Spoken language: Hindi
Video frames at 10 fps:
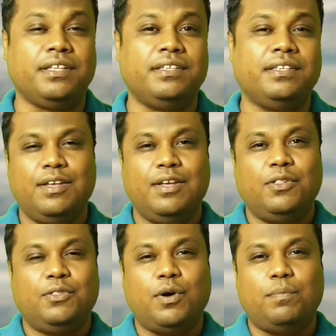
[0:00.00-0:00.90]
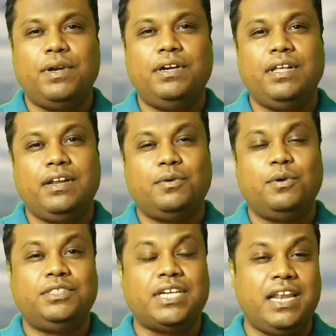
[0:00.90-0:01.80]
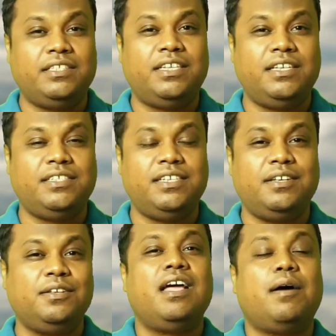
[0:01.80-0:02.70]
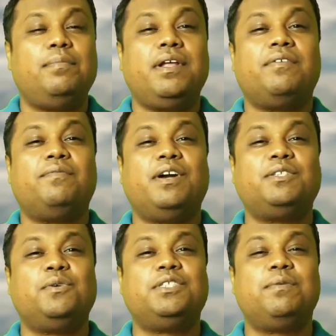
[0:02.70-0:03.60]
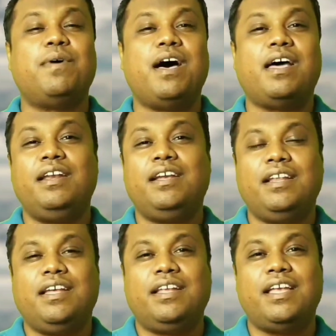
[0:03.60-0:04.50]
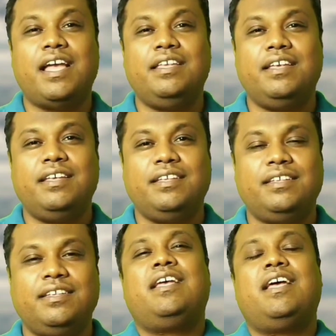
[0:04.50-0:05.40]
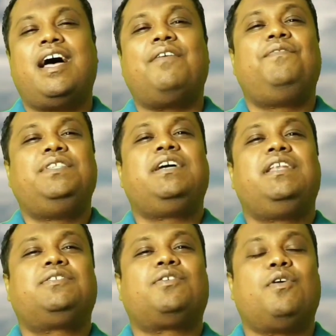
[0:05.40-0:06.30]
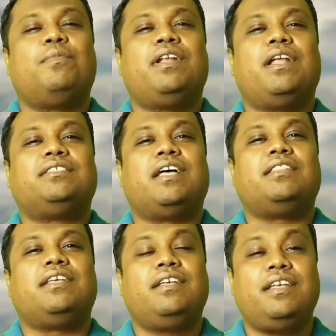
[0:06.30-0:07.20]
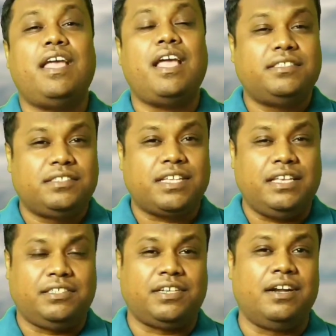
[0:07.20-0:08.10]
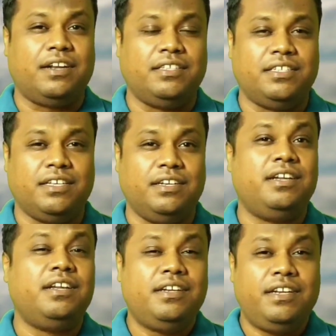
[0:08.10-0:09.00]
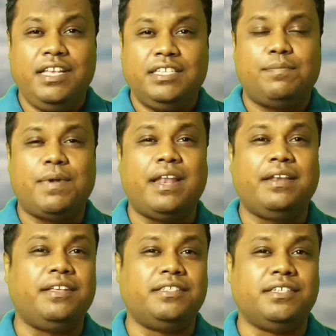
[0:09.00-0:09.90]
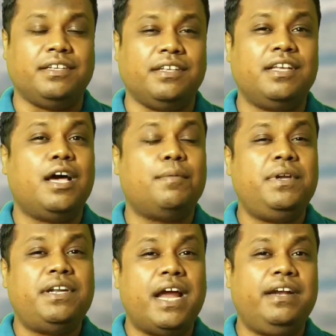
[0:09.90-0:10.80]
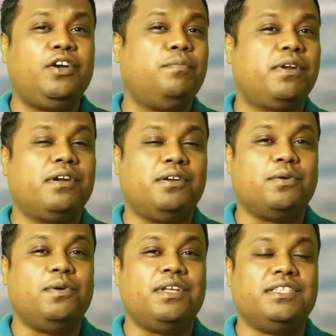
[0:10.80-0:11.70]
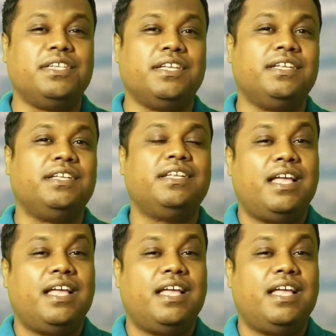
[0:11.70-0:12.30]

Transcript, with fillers: है तो अपने डर को चैलेंज कीजिए अपने कंफर्ट जोन से बाहर निकल कर के आइए आप फिजिकली स्ट्रांग बनना चाहते हैं एक्सरसाइज स्टार्ट कीजिए ठीक से प्लान कीजिए अपनी डाइट के ऊपर कंट्रोल कीजिए